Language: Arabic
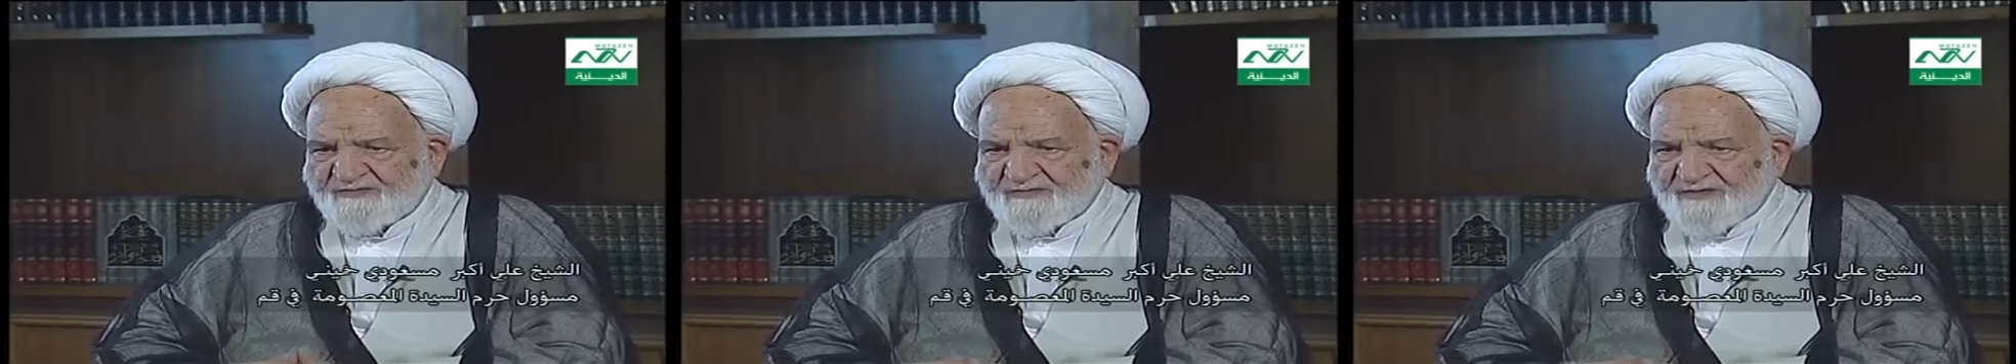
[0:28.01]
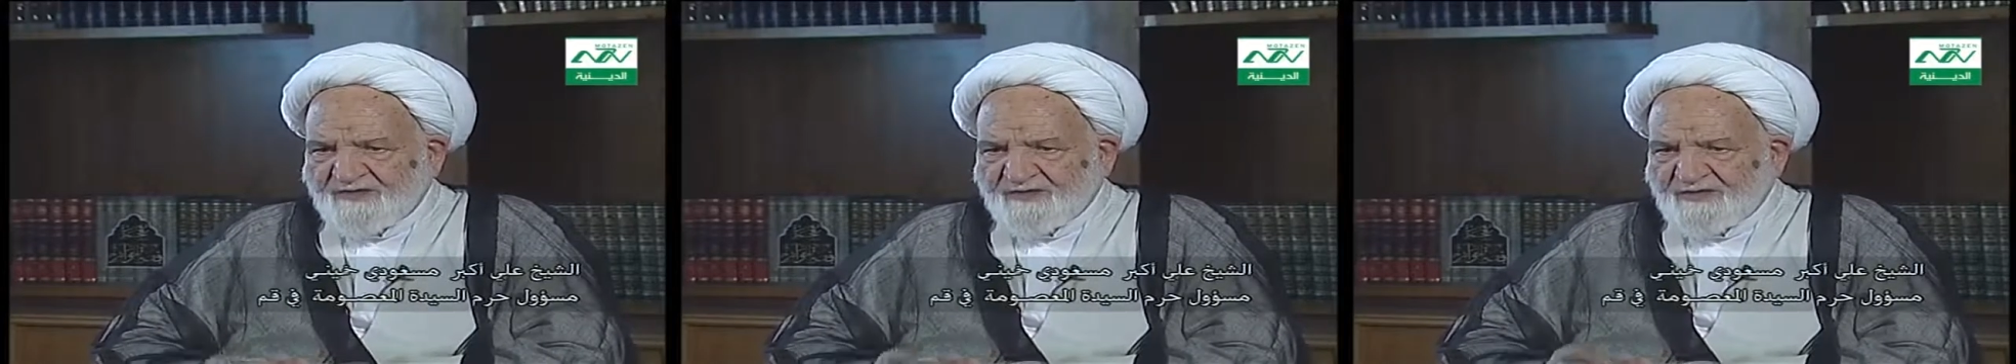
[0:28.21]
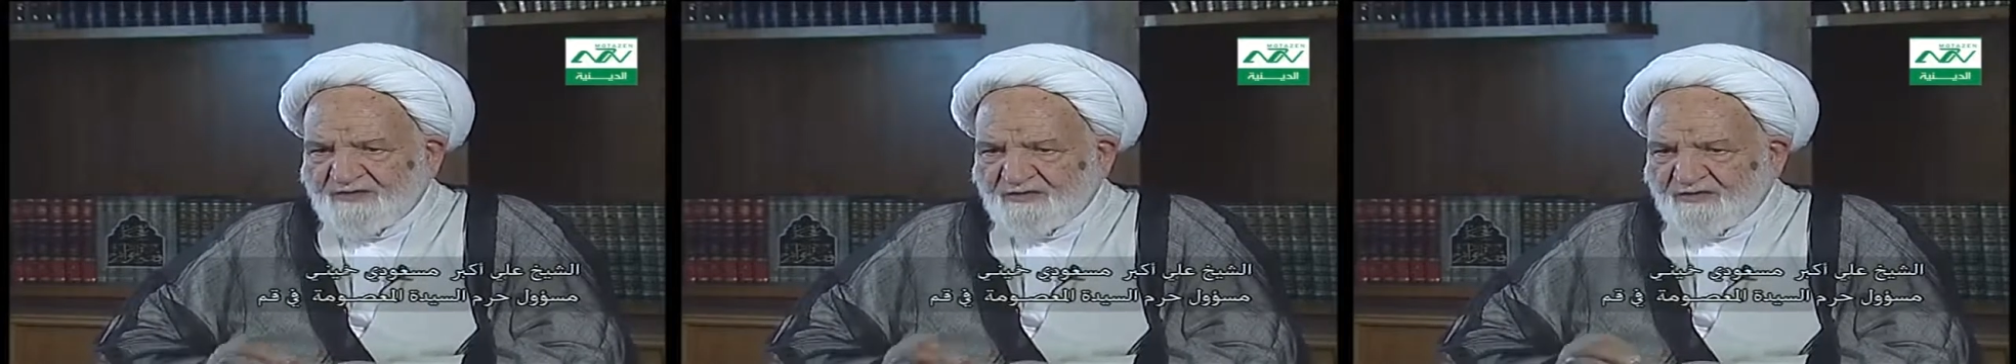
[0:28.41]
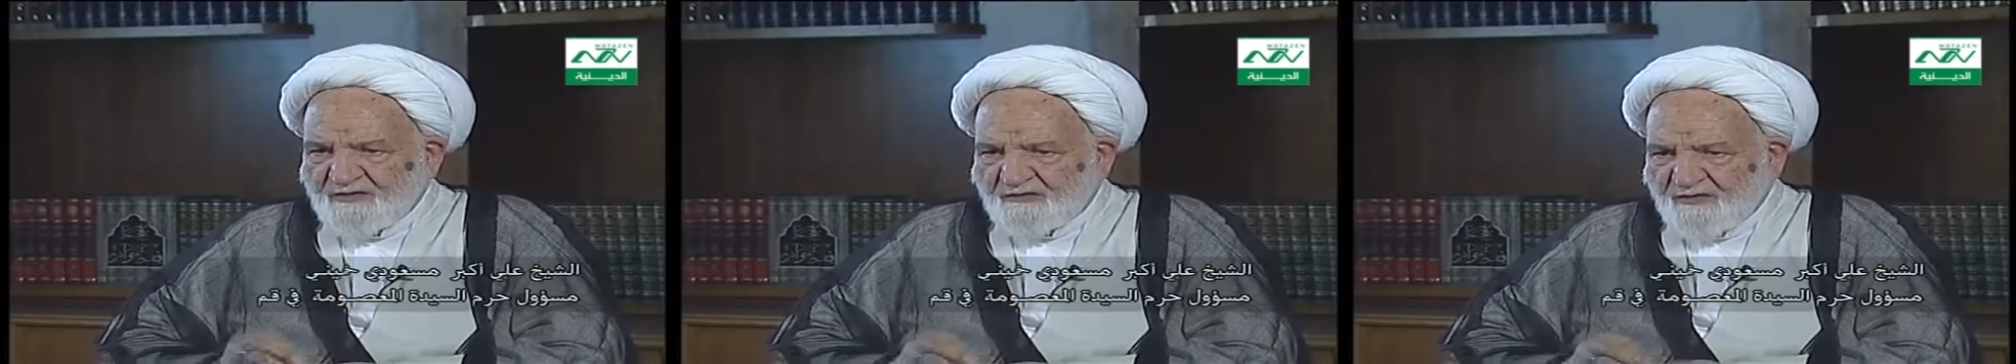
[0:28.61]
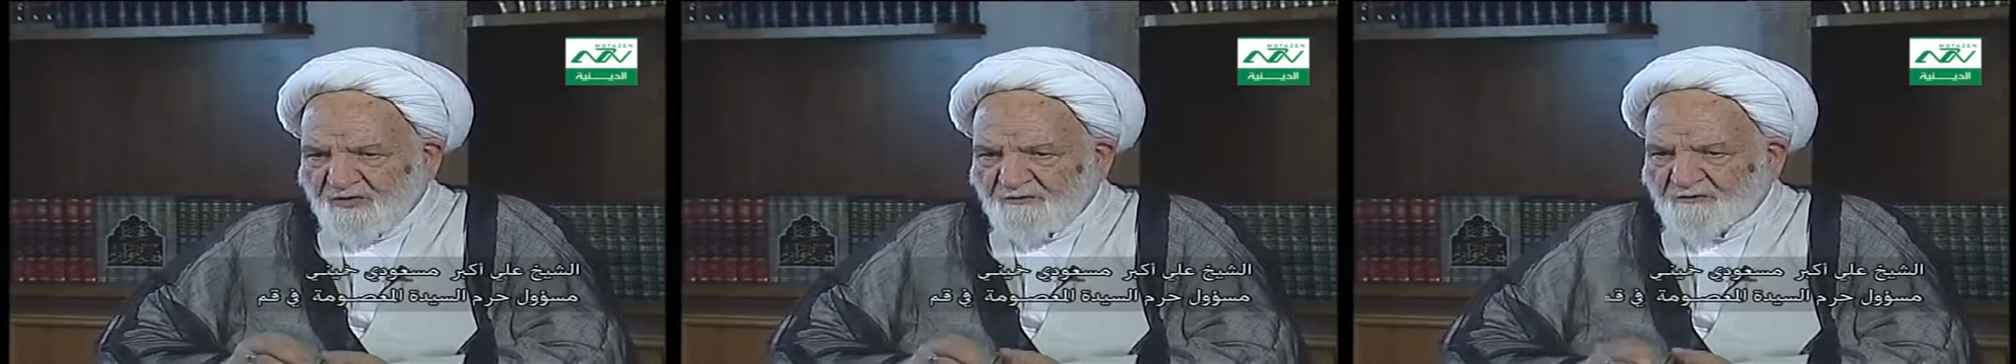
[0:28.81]
وقال
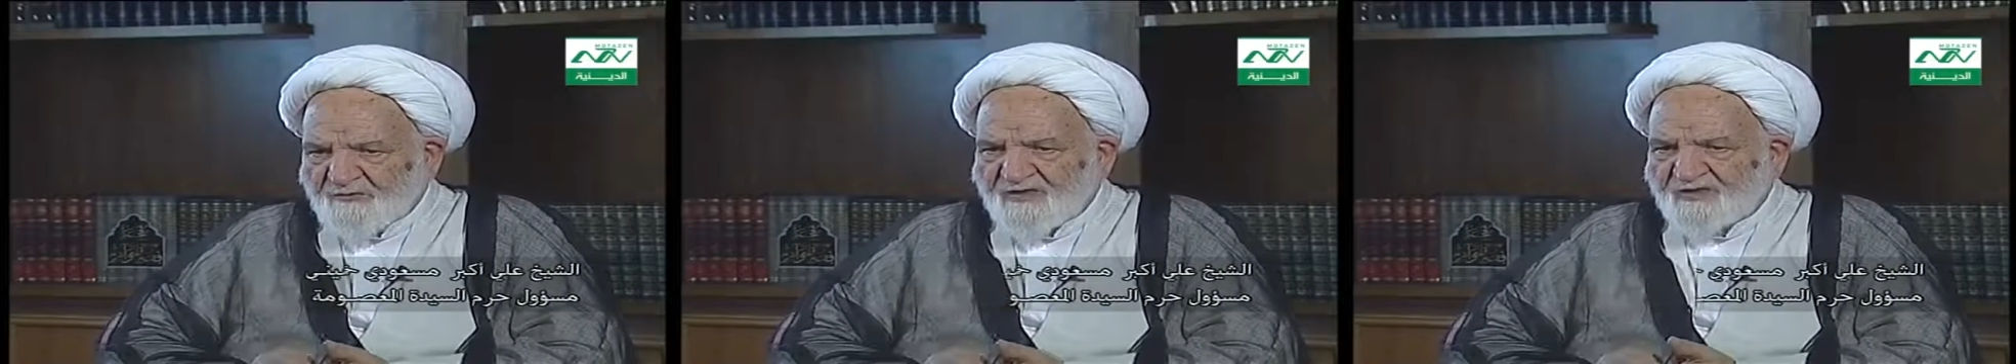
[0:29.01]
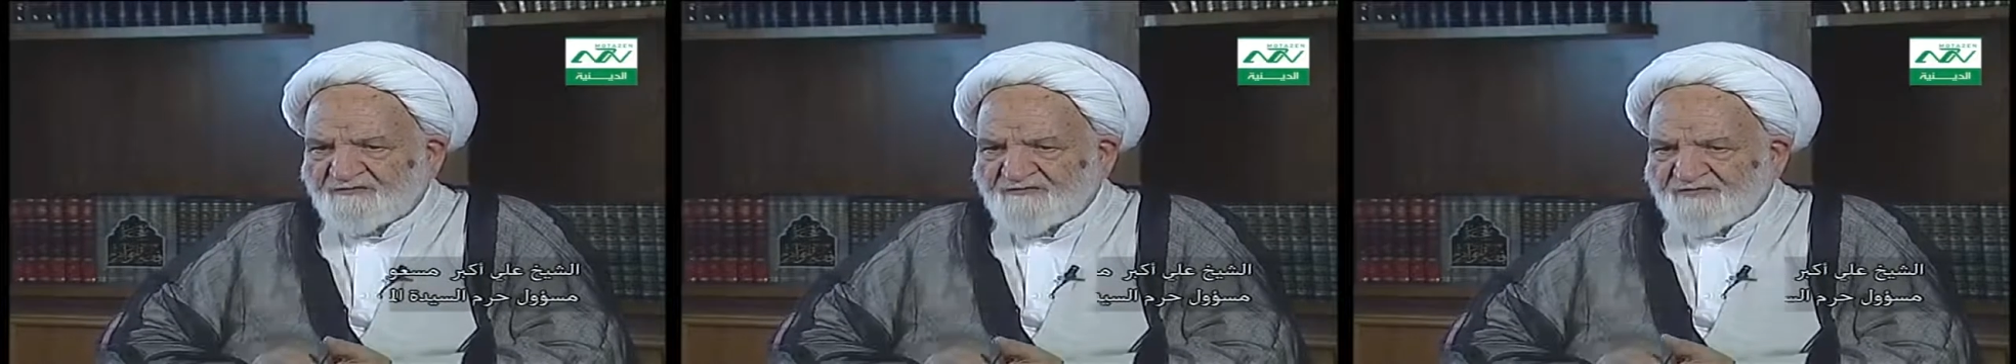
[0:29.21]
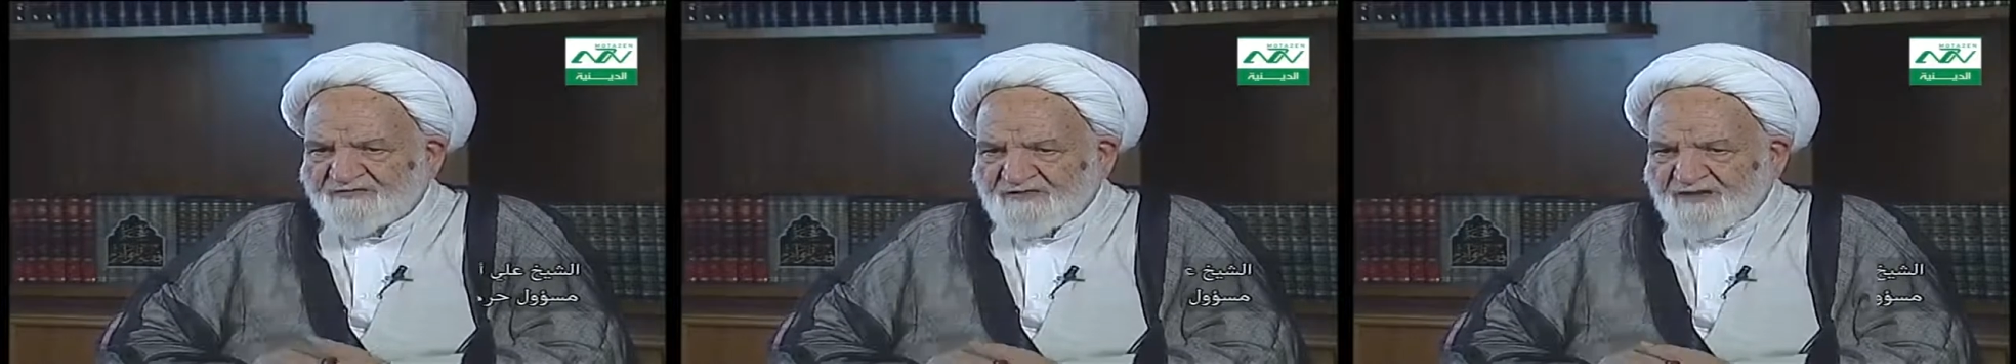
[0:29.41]
لي إن هناك